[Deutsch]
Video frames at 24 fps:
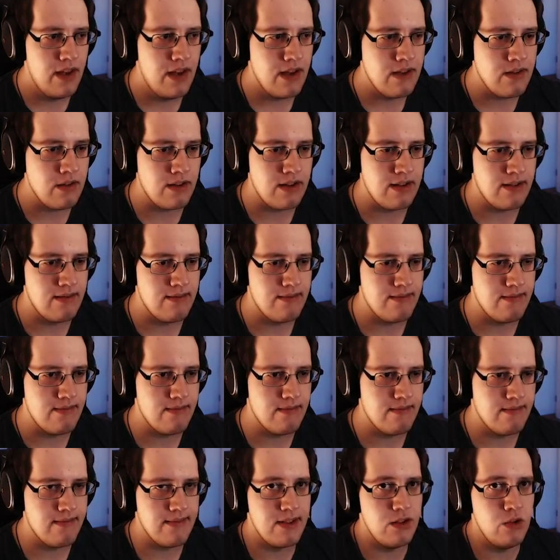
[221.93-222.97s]
sondern
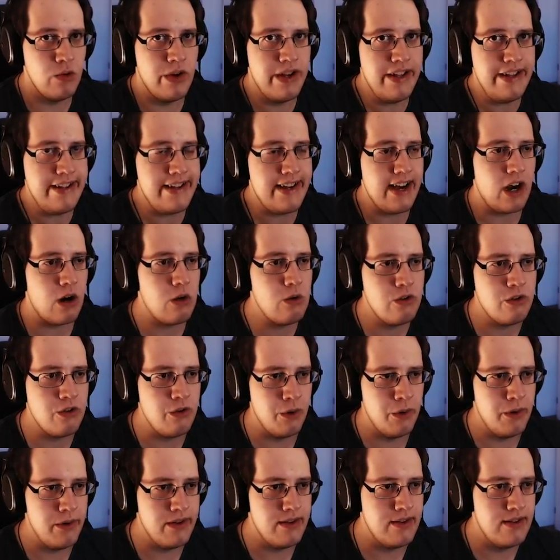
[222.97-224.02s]
nur in
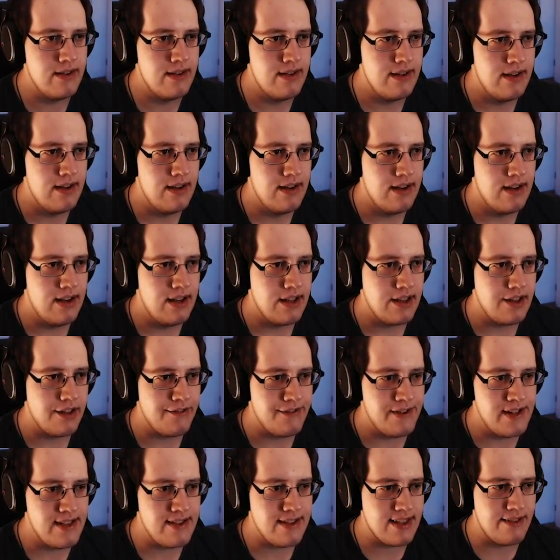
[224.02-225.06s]
Grautönen da
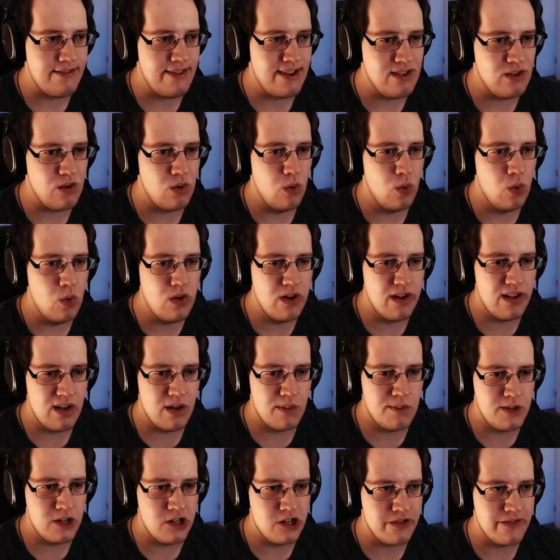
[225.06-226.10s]
fällt es teilweise
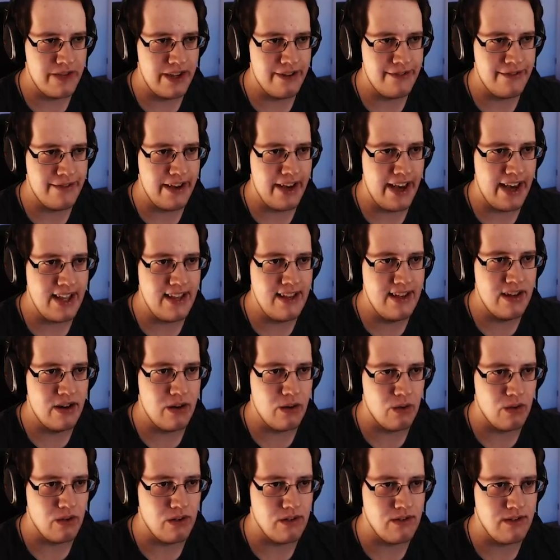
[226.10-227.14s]
unglaublich schwer,
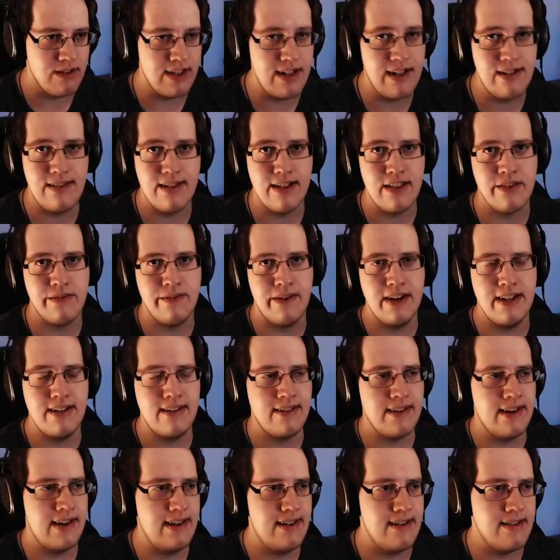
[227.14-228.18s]
Veränderungen zu sehen. Also der zweite
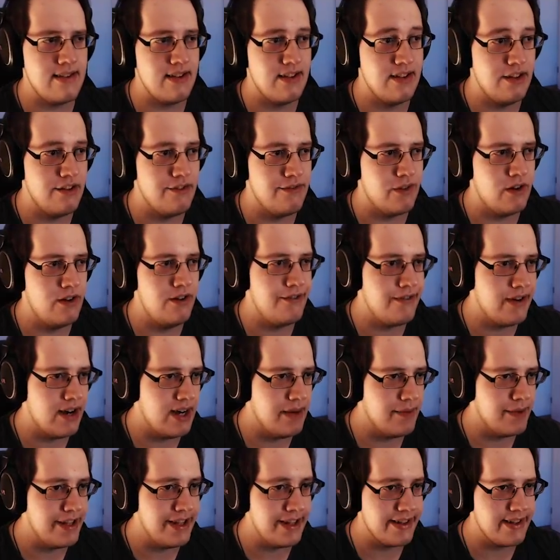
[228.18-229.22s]
Teil ist dann in
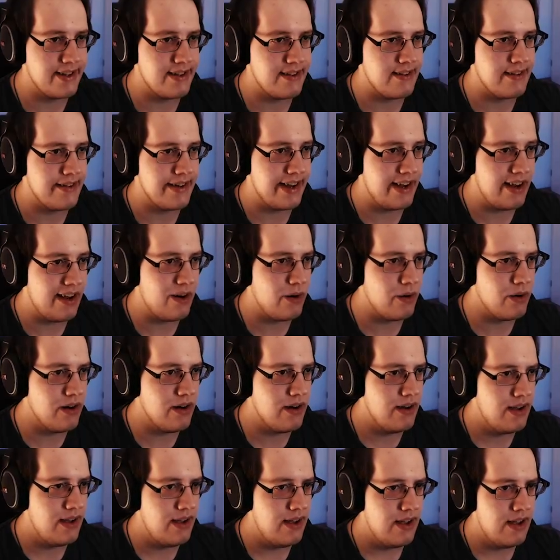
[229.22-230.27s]
Vollfarbe, der dritte Teil auch.
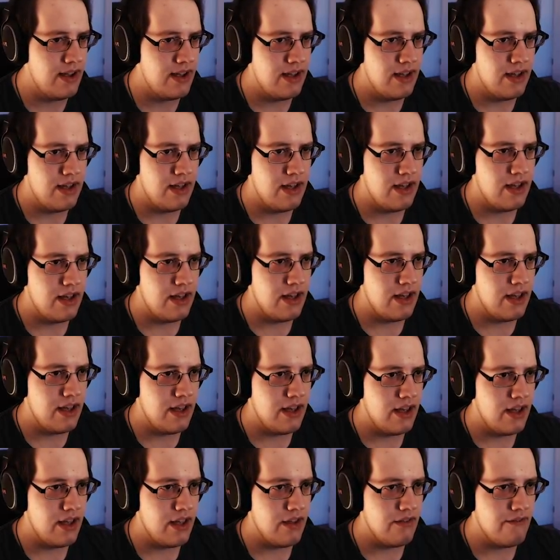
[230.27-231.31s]

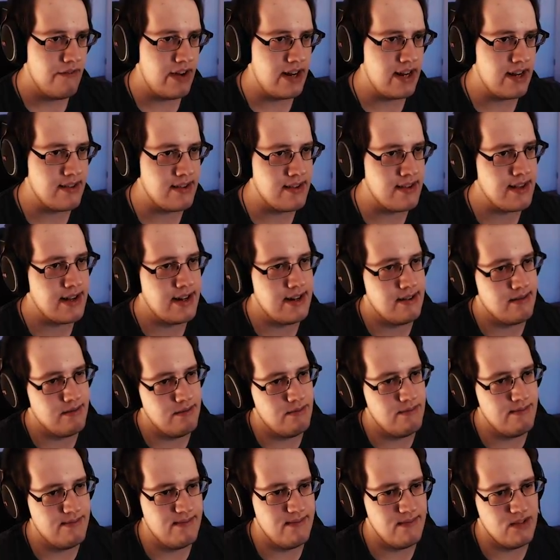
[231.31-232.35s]
Weil das ist halt
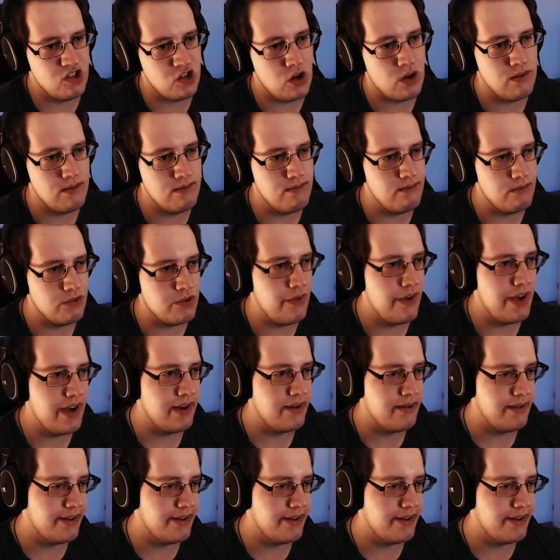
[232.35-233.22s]
schon schwer.